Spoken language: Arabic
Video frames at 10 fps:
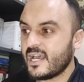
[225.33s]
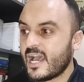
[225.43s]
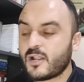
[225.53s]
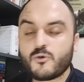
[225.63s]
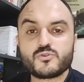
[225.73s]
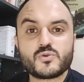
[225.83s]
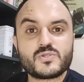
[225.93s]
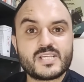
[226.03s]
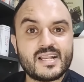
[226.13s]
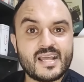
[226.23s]

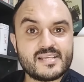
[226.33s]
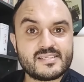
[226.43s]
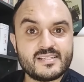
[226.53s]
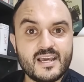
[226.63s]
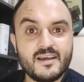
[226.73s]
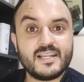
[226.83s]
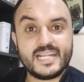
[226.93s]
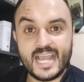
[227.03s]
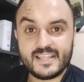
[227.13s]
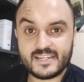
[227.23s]
الخصوصيه للخزينه اللي هذا